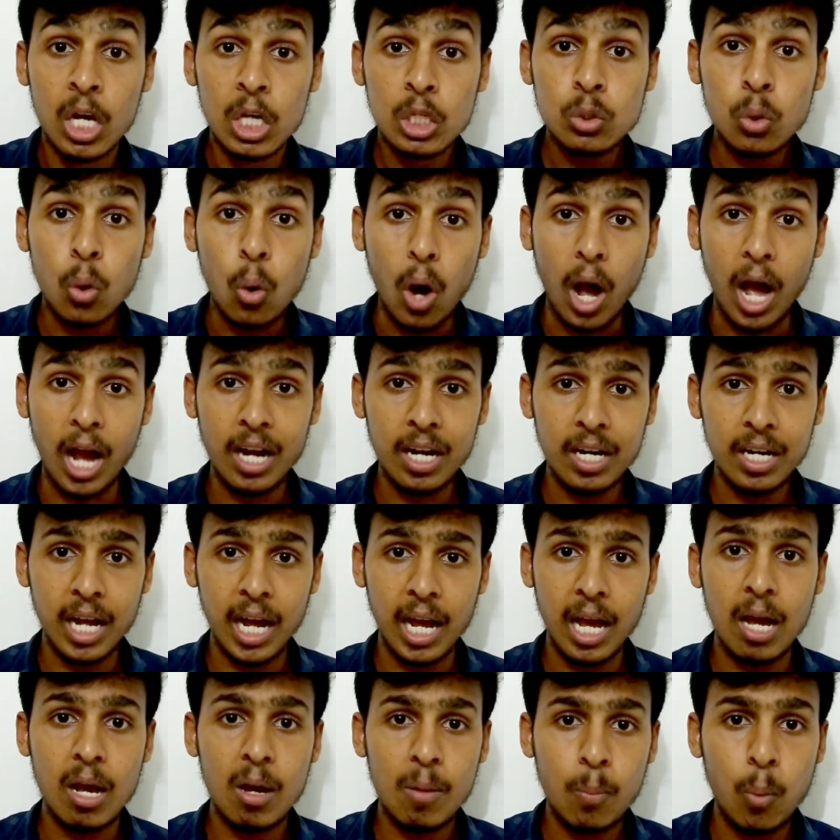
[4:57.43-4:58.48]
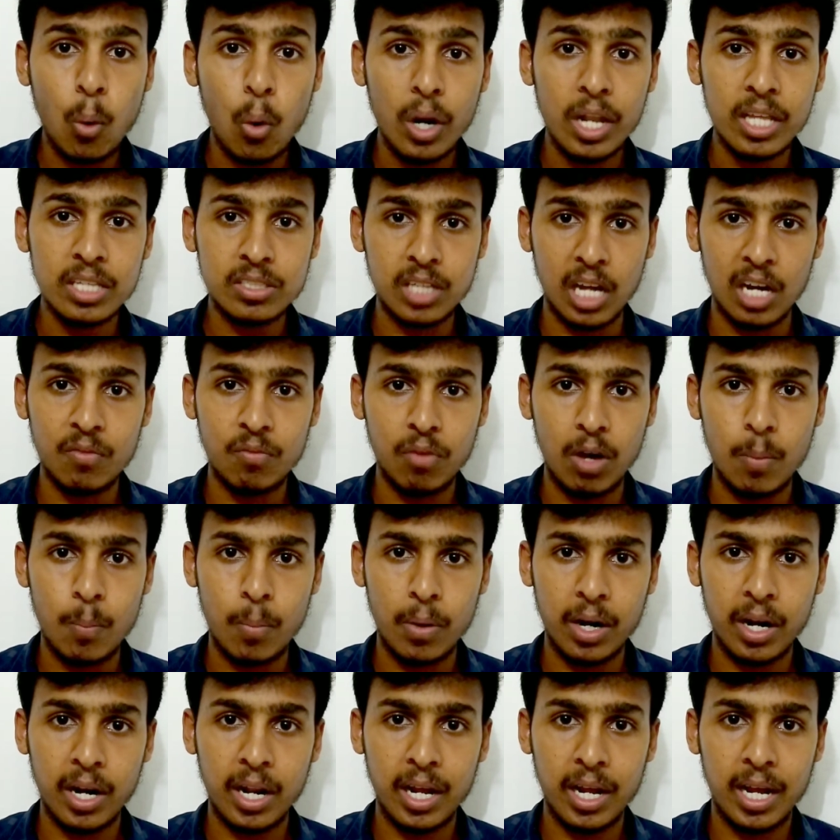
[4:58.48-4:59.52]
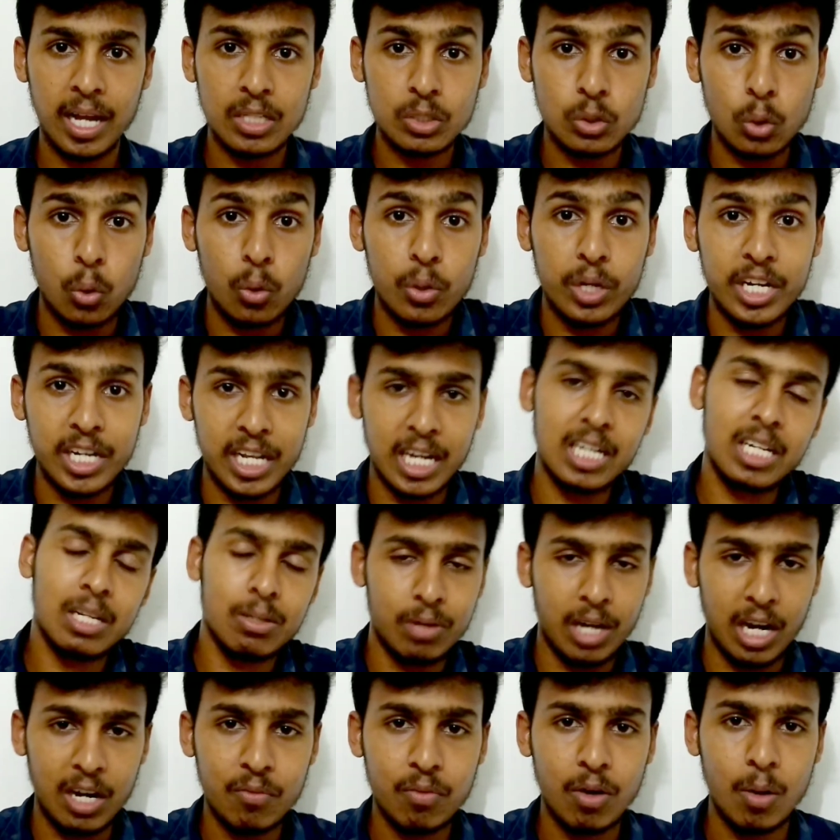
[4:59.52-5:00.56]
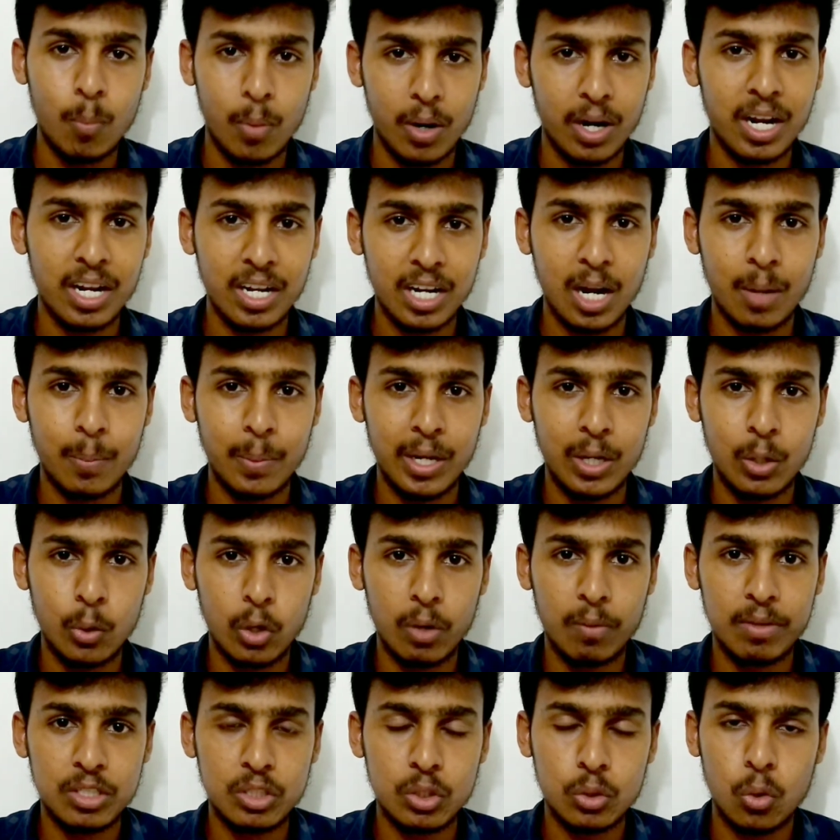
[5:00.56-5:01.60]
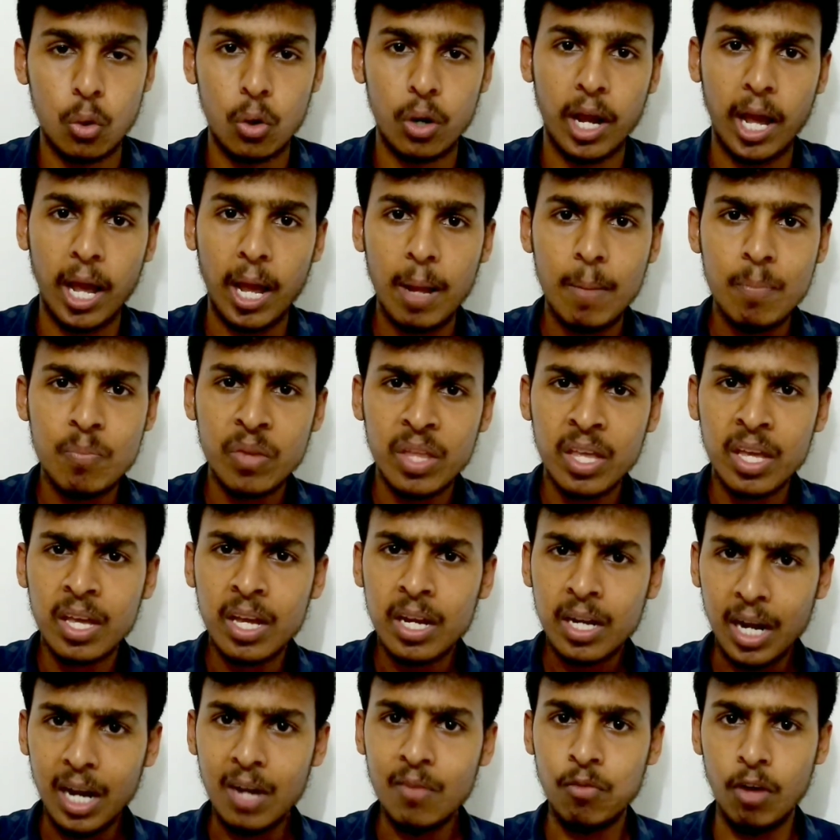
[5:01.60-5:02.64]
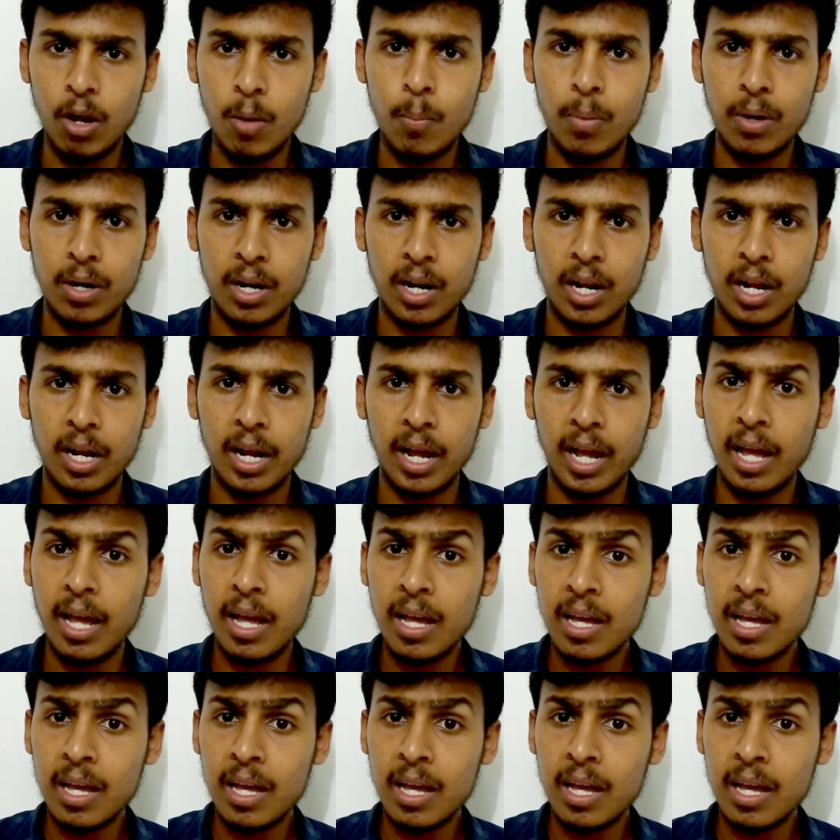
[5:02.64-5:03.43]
ஸோ அங்க போலீஸ் கன்ஃபார்ம் பண்றாங்க ஸோ டிடெக்டிவ் கன்ஃபார்ம் பண்றாங்க அப்படின்னு கூட வச்சுக்கோங்க கன்ஃபார்ம் பண்றாங்க